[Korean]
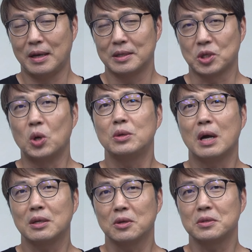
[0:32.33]

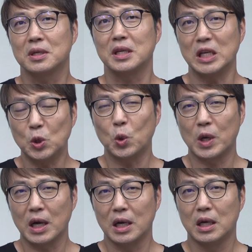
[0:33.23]
정강정책
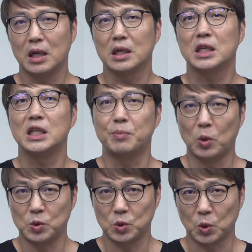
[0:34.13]
1호가
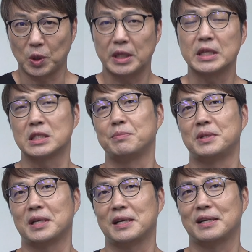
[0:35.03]
기본소득이
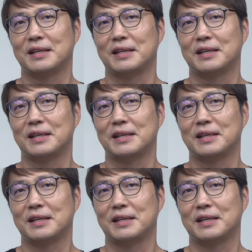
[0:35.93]
됐습니다.